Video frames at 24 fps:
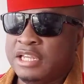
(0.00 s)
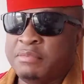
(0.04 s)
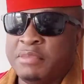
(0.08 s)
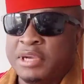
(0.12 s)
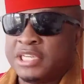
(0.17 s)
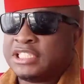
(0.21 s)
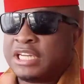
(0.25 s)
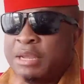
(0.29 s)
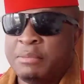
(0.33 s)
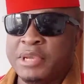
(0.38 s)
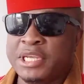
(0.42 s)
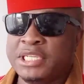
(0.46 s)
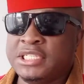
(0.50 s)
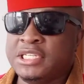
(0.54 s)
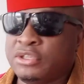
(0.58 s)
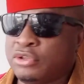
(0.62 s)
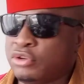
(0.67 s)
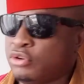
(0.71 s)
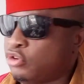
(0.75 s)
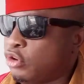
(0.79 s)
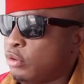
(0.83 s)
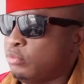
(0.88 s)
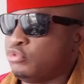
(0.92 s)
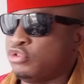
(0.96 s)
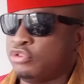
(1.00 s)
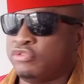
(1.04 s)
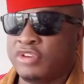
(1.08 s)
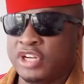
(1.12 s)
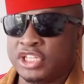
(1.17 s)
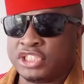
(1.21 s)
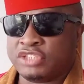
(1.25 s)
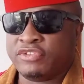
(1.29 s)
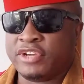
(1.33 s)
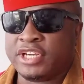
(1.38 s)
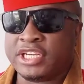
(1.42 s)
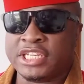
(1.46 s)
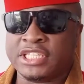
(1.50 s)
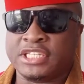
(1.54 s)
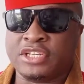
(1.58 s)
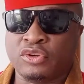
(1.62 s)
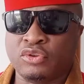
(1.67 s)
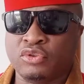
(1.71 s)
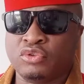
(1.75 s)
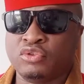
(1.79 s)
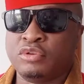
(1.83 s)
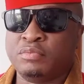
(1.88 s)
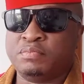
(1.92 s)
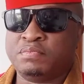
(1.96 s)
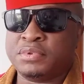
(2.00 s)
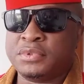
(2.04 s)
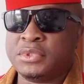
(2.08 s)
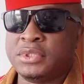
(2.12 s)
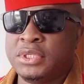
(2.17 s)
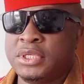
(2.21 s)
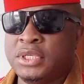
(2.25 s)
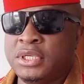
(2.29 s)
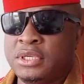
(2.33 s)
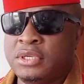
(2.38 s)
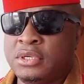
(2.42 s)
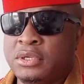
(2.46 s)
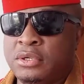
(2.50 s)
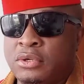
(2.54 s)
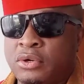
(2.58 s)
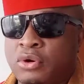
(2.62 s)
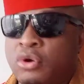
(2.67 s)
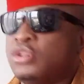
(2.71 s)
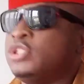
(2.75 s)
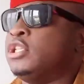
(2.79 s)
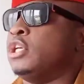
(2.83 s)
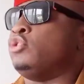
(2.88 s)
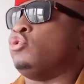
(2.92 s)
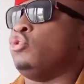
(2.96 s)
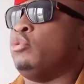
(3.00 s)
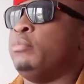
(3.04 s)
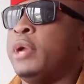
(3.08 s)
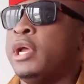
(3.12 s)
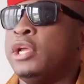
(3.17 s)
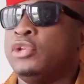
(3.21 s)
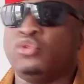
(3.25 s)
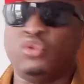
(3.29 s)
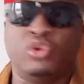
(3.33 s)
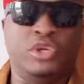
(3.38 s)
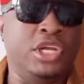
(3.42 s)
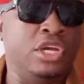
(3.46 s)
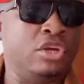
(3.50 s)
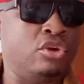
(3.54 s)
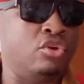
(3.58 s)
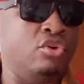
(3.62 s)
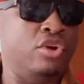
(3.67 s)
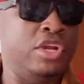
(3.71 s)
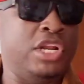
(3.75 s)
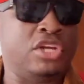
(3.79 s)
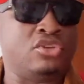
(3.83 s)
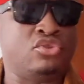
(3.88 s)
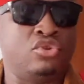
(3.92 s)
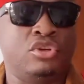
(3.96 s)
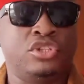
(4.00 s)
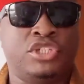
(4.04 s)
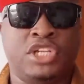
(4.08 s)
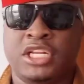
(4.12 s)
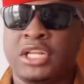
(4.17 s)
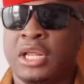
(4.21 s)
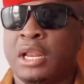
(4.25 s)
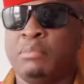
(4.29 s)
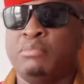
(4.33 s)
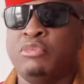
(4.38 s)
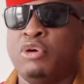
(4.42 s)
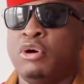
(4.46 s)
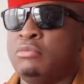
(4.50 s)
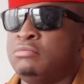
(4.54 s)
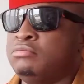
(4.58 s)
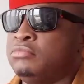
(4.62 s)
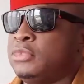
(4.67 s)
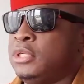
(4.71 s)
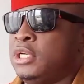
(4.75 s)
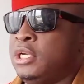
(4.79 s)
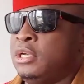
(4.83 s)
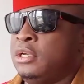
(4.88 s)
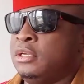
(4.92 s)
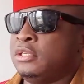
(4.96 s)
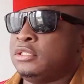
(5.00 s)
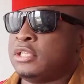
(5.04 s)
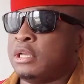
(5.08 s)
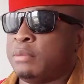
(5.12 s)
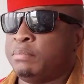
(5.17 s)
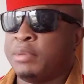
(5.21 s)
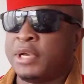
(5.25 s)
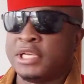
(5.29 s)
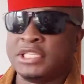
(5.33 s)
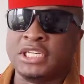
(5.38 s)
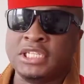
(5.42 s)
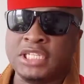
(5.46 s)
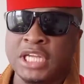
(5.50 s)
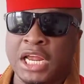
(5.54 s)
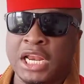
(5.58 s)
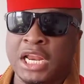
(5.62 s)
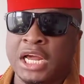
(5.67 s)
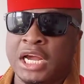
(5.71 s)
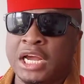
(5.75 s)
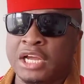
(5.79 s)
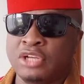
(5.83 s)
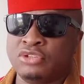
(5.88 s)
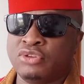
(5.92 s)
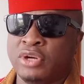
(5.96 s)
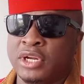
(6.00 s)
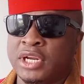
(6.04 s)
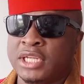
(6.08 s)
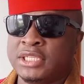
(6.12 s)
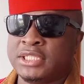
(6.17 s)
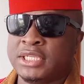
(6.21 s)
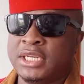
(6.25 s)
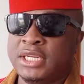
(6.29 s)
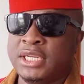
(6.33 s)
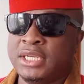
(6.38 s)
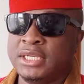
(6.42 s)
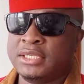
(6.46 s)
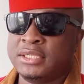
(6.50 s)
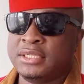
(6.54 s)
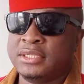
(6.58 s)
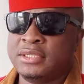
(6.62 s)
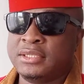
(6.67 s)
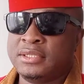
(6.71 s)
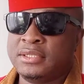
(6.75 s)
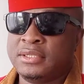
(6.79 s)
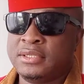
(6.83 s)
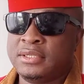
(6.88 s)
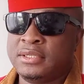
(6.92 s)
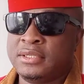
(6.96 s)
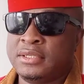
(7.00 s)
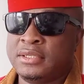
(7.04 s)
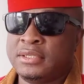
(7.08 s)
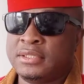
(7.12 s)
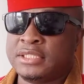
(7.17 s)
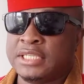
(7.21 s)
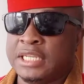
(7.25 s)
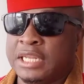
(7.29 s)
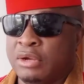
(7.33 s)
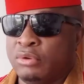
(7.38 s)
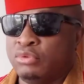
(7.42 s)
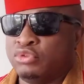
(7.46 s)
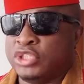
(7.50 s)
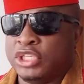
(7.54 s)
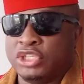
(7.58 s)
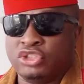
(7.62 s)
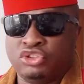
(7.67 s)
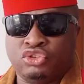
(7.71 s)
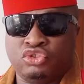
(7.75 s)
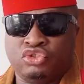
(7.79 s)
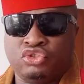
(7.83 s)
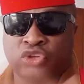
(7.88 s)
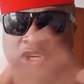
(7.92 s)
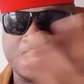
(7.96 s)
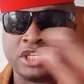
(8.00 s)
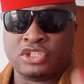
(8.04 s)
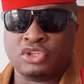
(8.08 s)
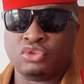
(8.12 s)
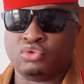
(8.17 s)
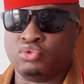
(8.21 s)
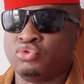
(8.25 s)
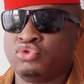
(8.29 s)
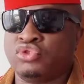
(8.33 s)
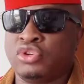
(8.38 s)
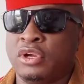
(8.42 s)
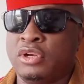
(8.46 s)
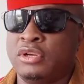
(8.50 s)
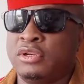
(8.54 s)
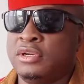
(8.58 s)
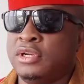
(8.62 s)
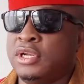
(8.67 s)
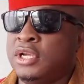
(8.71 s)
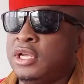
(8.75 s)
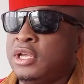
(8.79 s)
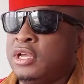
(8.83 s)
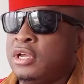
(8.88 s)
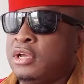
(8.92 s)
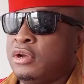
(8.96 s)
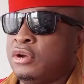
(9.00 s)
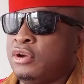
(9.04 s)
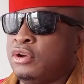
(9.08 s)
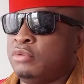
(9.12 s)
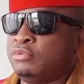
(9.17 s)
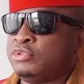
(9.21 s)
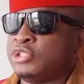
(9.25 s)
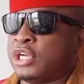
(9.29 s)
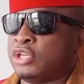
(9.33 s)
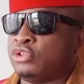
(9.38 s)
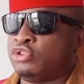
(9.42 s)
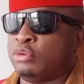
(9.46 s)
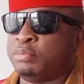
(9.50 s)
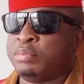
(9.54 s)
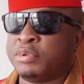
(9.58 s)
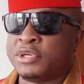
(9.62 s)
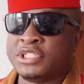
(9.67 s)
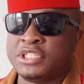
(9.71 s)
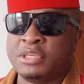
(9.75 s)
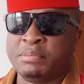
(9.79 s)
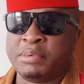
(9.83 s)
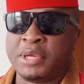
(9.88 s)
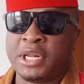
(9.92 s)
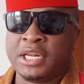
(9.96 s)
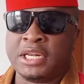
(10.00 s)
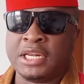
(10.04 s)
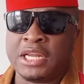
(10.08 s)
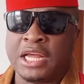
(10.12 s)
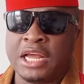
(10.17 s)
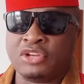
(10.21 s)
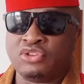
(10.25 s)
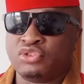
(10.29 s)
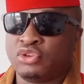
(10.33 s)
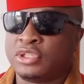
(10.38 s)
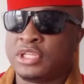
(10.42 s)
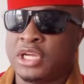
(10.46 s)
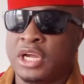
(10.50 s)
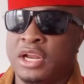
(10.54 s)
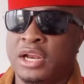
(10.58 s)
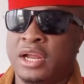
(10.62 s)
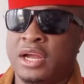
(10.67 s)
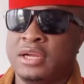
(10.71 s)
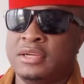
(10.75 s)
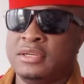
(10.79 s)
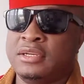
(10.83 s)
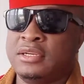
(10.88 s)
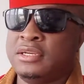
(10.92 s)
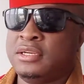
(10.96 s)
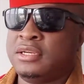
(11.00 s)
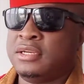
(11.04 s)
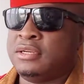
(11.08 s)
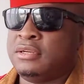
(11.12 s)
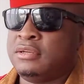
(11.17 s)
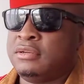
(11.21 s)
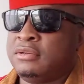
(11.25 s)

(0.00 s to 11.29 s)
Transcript: Il m'a jamais dit que, comme tu vois, je vais quitter le groupe. On s'est moins étonné qu'il a sorti un album. Ça passait déjà à la radio, à la télé. C'est là où je suis resté tout seul, comme chanteur principal, en ce temps-là